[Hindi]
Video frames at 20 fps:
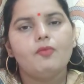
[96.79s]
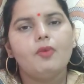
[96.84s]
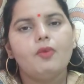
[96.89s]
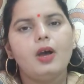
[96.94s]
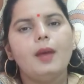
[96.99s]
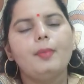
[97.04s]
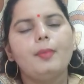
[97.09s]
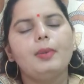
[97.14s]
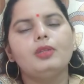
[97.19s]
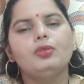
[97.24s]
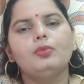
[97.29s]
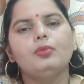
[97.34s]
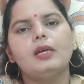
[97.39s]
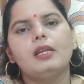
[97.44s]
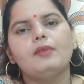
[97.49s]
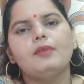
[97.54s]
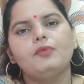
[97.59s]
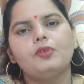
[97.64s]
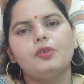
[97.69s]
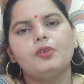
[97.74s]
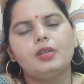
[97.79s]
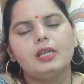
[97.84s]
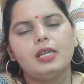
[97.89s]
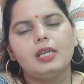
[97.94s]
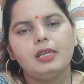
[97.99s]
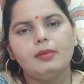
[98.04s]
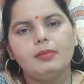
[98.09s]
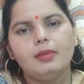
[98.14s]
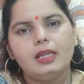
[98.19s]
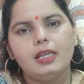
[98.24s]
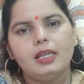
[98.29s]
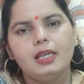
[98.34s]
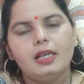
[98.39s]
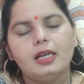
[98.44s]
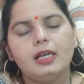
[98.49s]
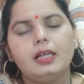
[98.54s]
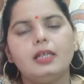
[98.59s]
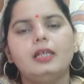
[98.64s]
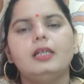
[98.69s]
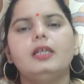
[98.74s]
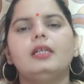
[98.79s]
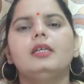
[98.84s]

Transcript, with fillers: वहाँ पर तुम्हारा फ़ोन नहीं मिलेगा